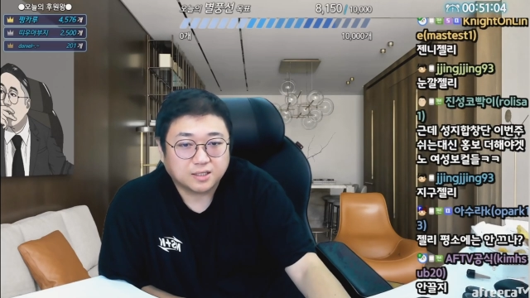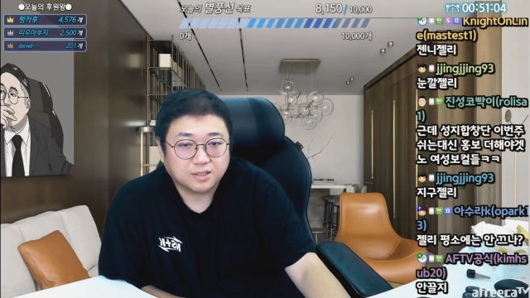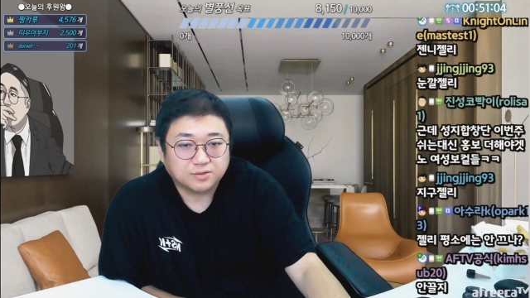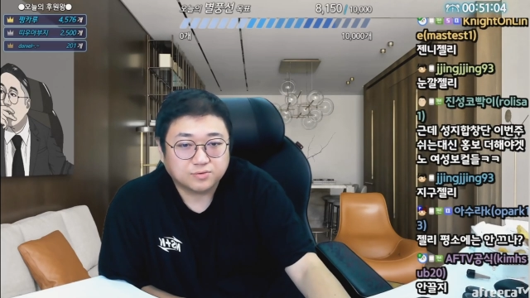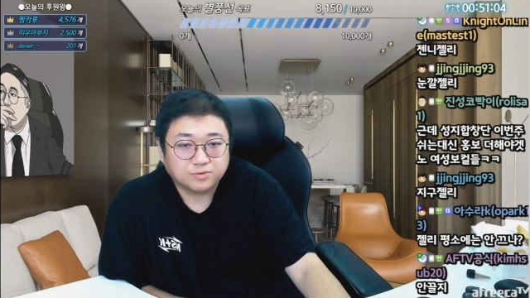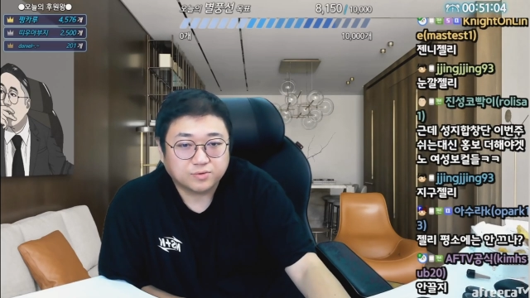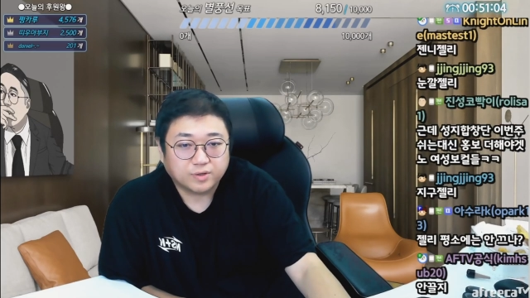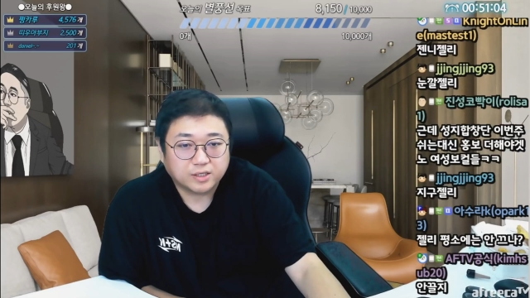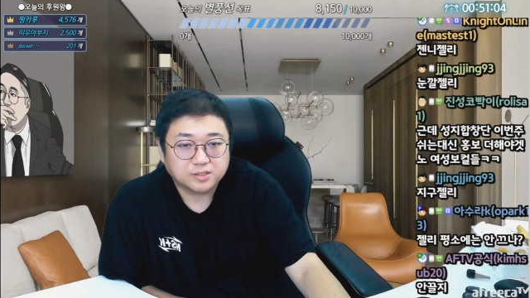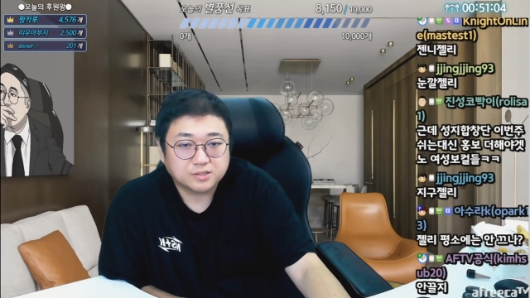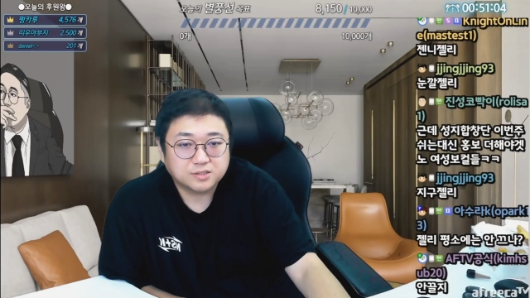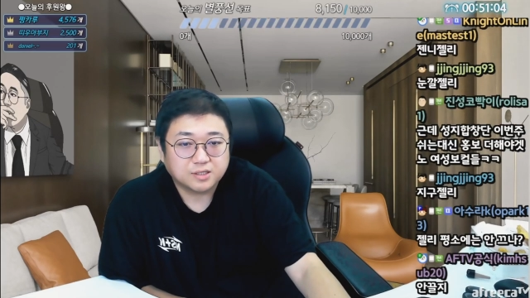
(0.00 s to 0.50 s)

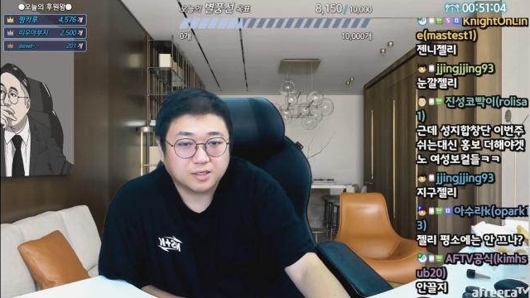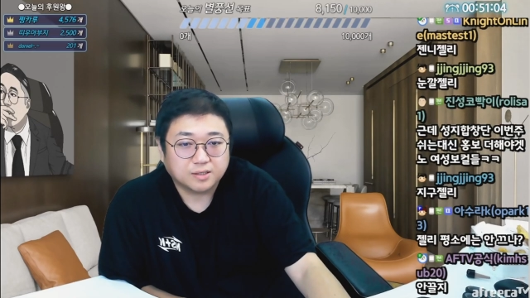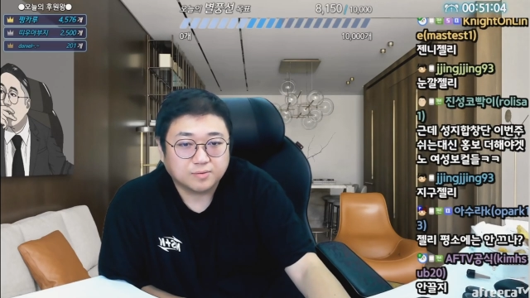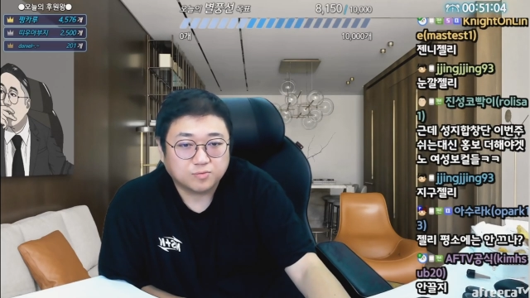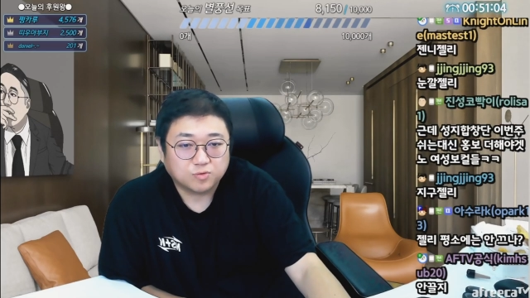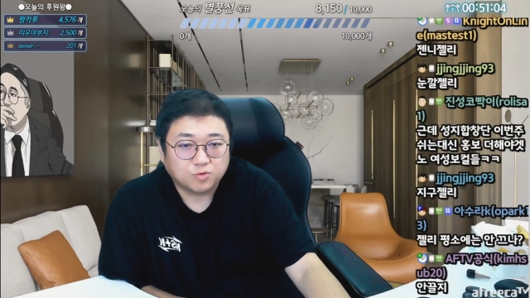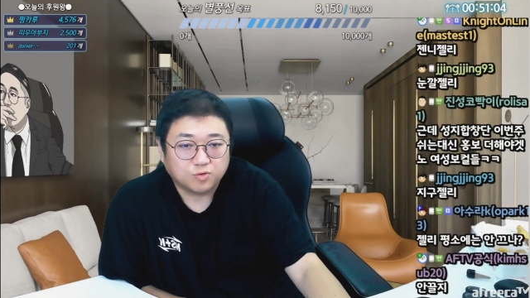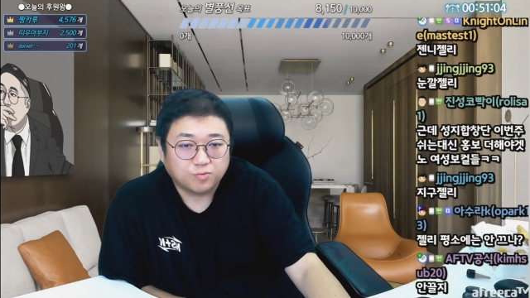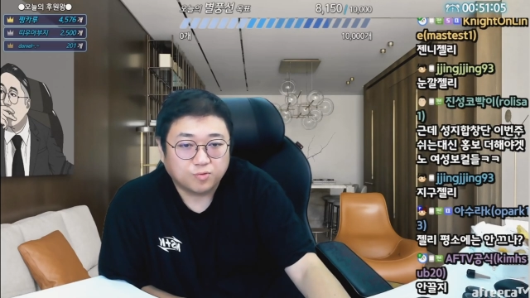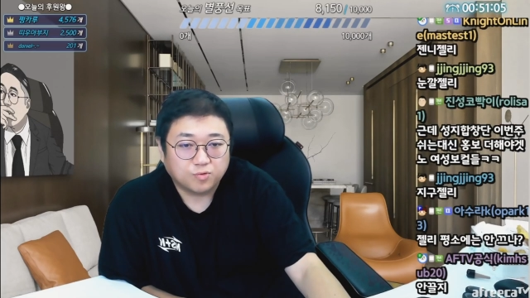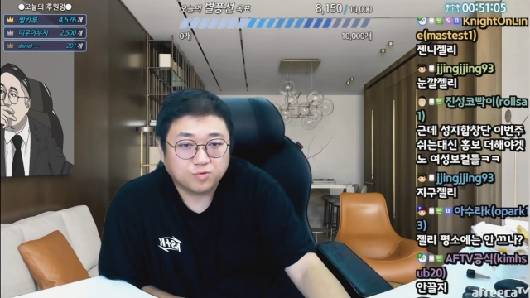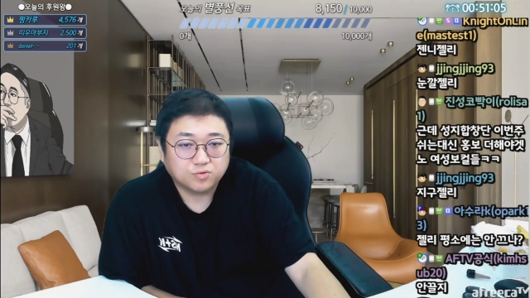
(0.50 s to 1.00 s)
나도
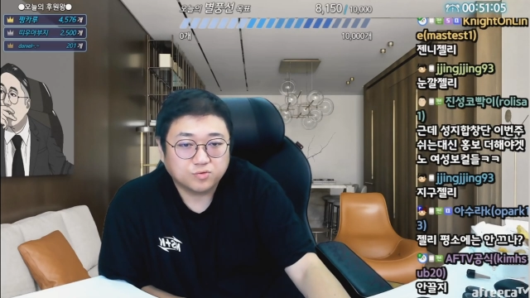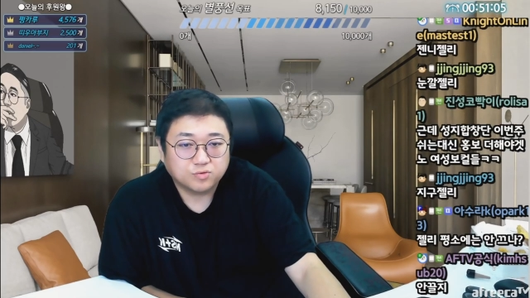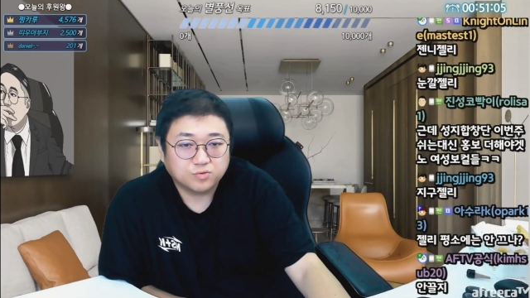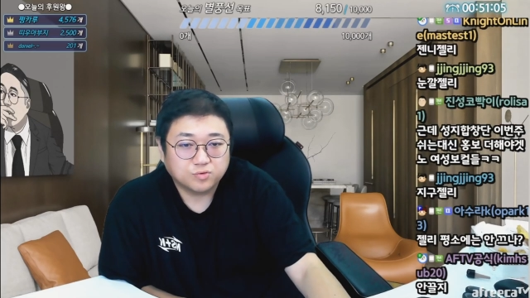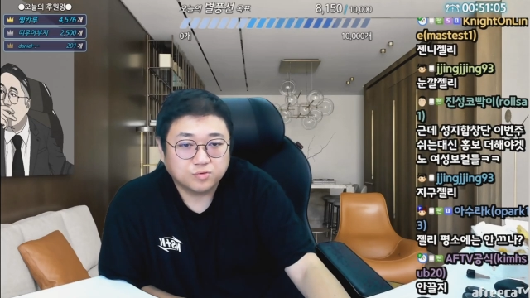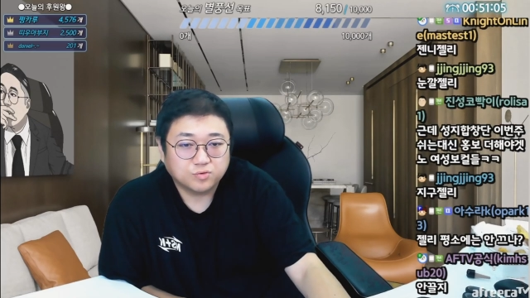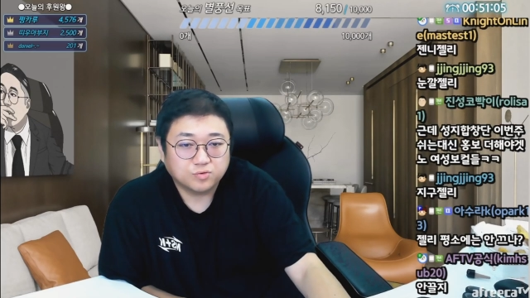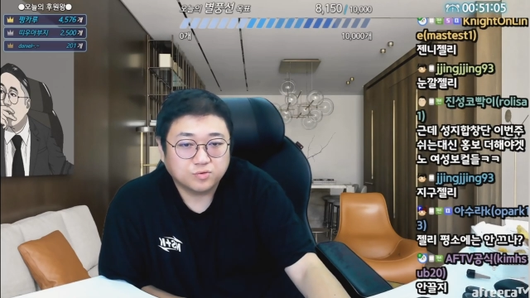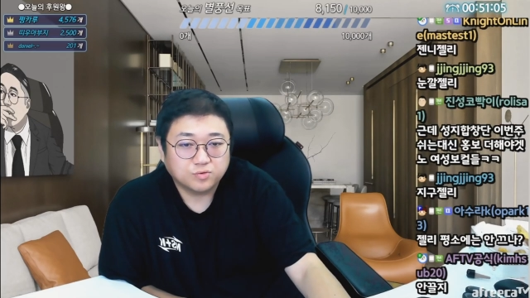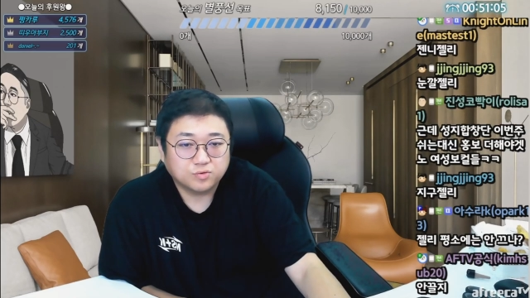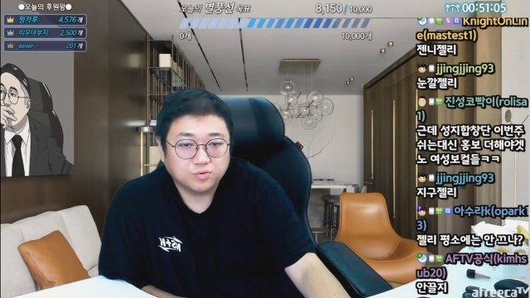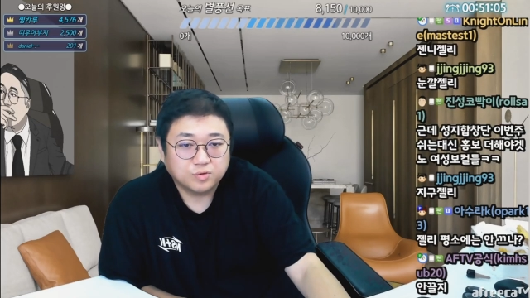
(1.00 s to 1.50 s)
SM도
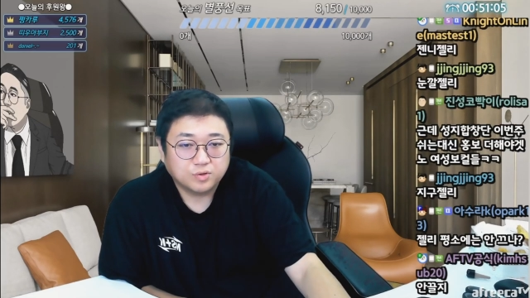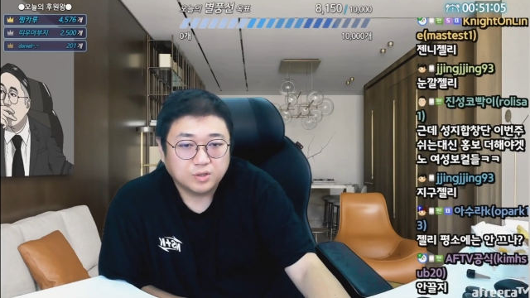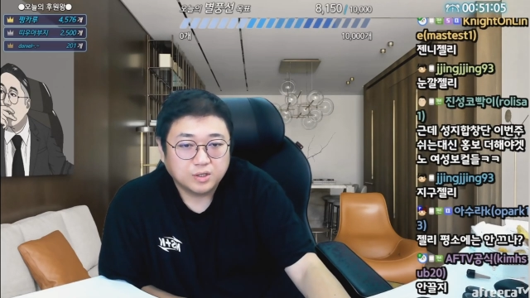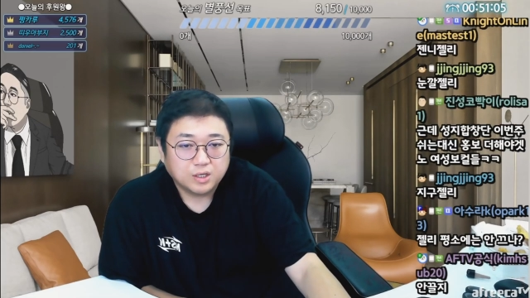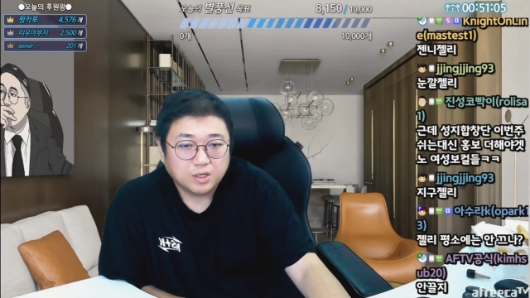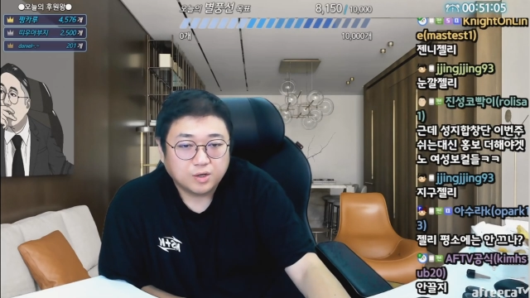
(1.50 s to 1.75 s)
보고